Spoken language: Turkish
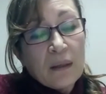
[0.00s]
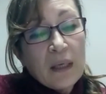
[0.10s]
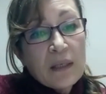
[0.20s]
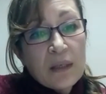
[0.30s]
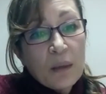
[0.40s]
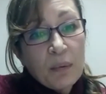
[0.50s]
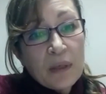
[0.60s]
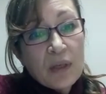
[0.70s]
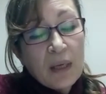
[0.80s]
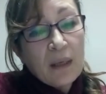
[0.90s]

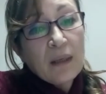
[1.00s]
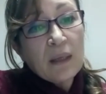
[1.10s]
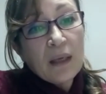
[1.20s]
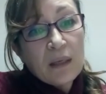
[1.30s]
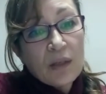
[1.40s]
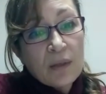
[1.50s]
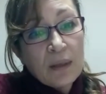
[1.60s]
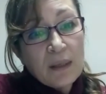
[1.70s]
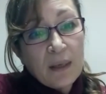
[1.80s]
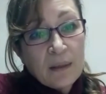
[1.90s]
değiştirebileceği tek
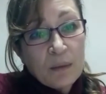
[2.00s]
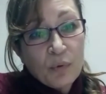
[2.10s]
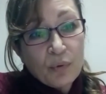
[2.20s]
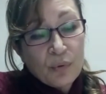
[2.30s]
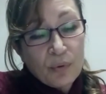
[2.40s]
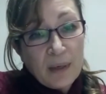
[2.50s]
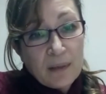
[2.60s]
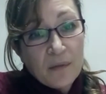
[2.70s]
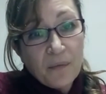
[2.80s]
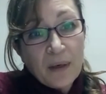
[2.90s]
kişinin kendim olduğunu
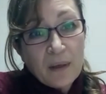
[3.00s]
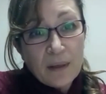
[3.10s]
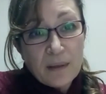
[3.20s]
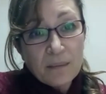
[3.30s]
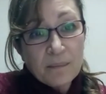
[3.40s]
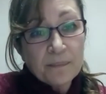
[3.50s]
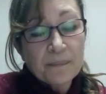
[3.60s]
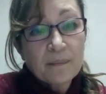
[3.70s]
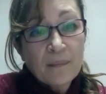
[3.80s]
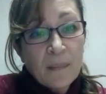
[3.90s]
artık fark ettim.
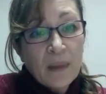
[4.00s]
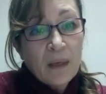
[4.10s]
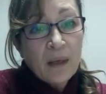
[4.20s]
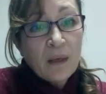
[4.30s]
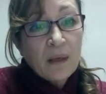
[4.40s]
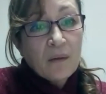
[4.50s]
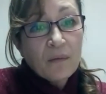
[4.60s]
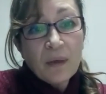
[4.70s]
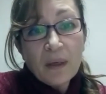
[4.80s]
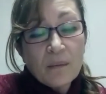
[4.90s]

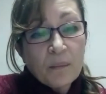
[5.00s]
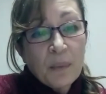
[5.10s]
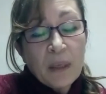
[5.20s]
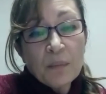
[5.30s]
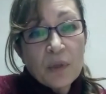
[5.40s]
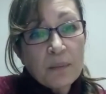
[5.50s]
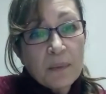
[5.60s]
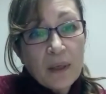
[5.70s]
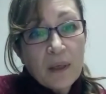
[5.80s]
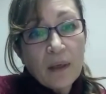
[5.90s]
Ve benim
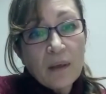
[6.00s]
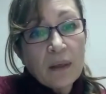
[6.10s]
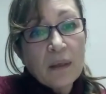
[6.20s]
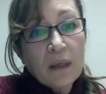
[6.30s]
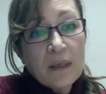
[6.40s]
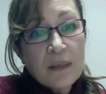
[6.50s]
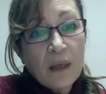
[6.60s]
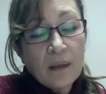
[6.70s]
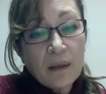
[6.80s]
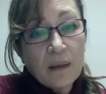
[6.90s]
dışındaki
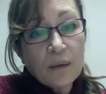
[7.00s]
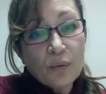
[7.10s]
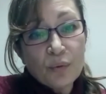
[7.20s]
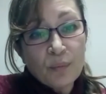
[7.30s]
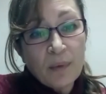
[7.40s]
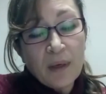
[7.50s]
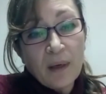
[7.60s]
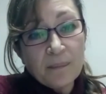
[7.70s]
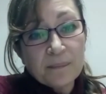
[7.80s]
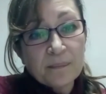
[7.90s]
insanlara,
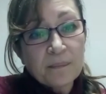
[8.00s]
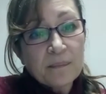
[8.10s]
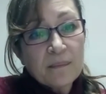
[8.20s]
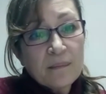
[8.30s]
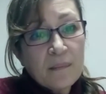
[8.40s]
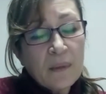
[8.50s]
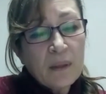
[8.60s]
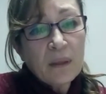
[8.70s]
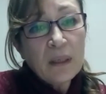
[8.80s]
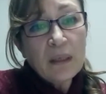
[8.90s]
durumlara
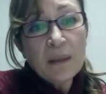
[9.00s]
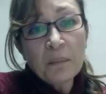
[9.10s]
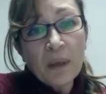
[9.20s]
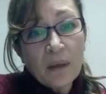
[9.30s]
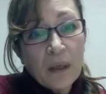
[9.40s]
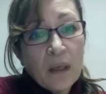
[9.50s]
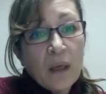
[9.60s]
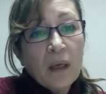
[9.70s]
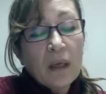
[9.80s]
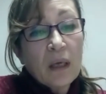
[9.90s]
ilgimi,
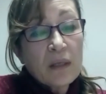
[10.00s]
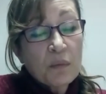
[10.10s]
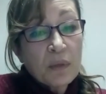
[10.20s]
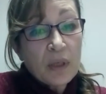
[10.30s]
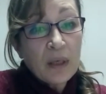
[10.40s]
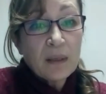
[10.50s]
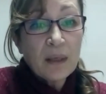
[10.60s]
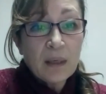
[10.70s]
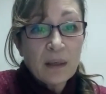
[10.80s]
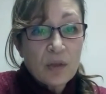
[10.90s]
geçmişe ya
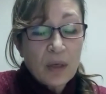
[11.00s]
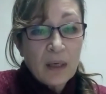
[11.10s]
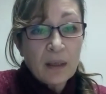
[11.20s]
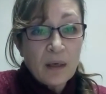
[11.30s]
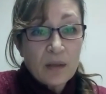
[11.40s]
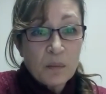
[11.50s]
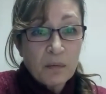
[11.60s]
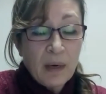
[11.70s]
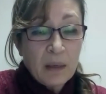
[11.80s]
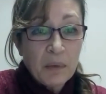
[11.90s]
da geleceğe
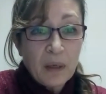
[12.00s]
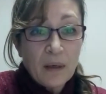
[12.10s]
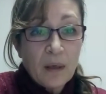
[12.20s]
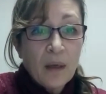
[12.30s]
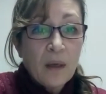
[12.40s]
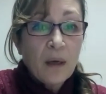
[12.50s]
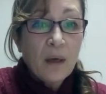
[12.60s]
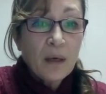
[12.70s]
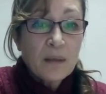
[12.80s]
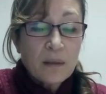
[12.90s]
enerjimi vermeyi
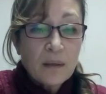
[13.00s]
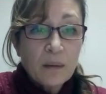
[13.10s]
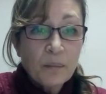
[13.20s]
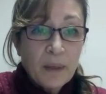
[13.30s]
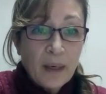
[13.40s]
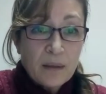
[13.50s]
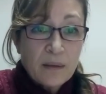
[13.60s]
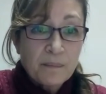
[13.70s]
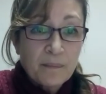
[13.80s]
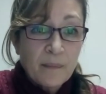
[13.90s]
artık
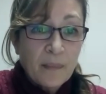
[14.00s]
bıraktım.